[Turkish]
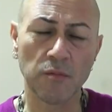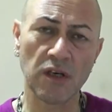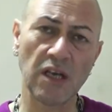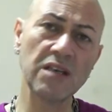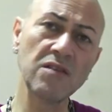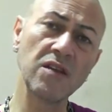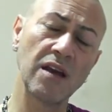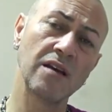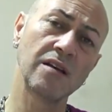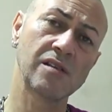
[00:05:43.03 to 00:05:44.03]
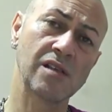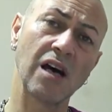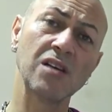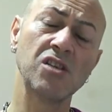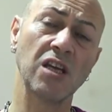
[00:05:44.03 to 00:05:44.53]
bireyin de
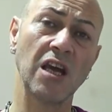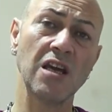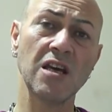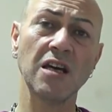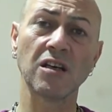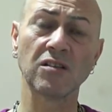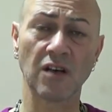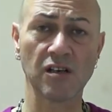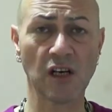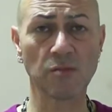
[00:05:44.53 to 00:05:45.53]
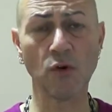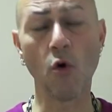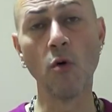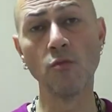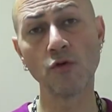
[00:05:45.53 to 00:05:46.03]
sadece geyiğe yatıracak bir
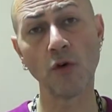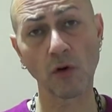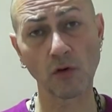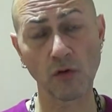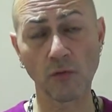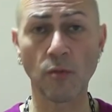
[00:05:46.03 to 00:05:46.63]
ömrü yoktur.